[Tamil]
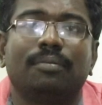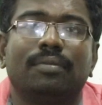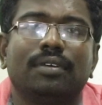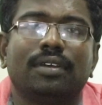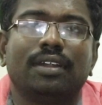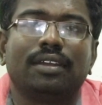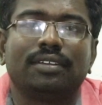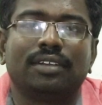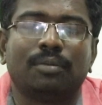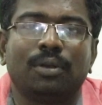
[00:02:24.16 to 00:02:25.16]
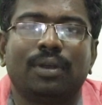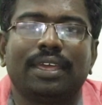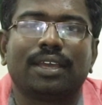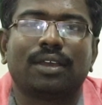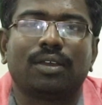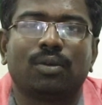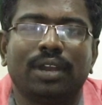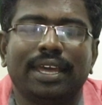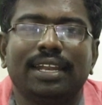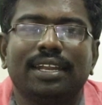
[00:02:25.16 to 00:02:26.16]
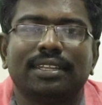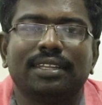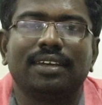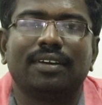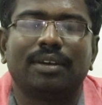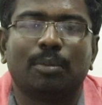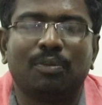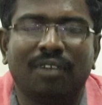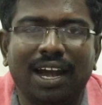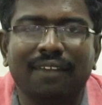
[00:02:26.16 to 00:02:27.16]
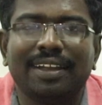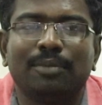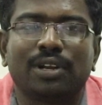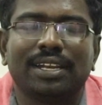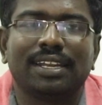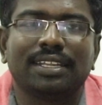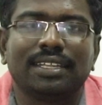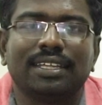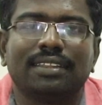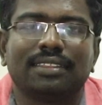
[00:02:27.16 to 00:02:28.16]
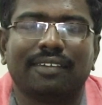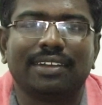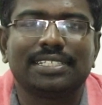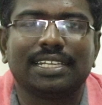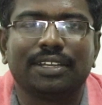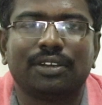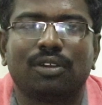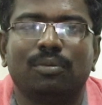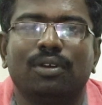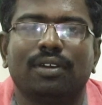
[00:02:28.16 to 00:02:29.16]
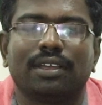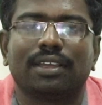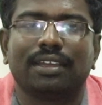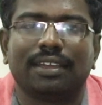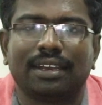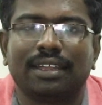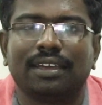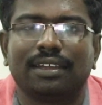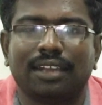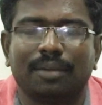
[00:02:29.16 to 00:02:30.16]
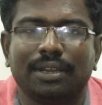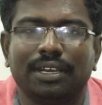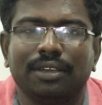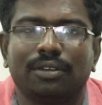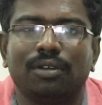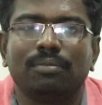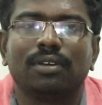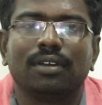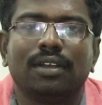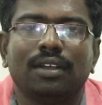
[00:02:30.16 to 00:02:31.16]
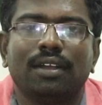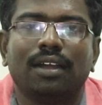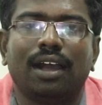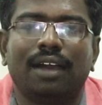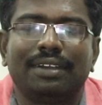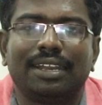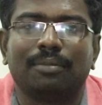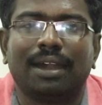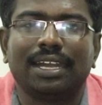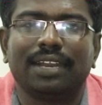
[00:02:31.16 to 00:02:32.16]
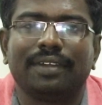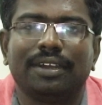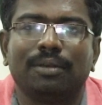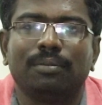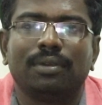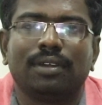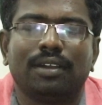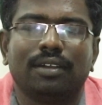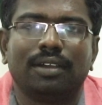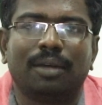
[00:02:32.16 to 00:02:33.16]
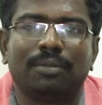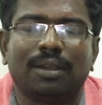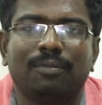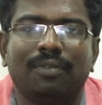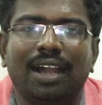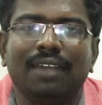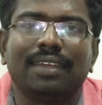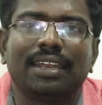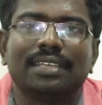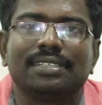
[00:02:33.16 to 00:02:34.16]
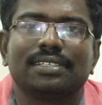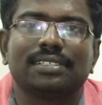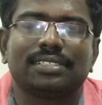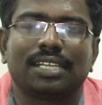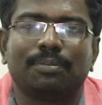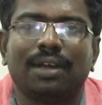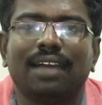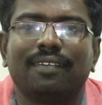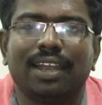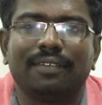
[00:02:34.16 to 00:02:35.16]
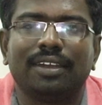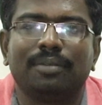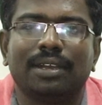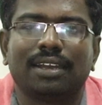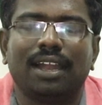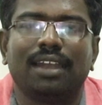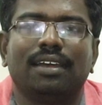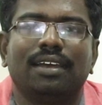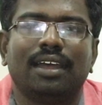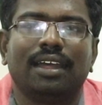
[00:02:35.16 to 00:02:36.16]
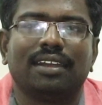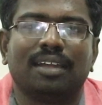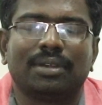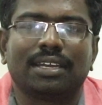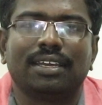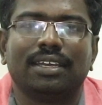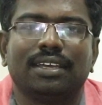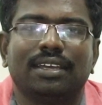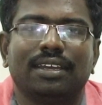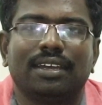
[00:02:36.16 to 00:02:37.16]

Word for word: நாம் நம்மளுடைய கொள்கையிலிருந்து நம் வாழ்வியல் முறையிலிருந்து தவறு செல்கின்றோமோ என நாம் எண்ணுகிறோம் அவற்றை மாற்ற வேண்டும் நம் நம் வாழ்வியலை சிறப்பாக வாழ வேண்டும் என்றால் நமக்கு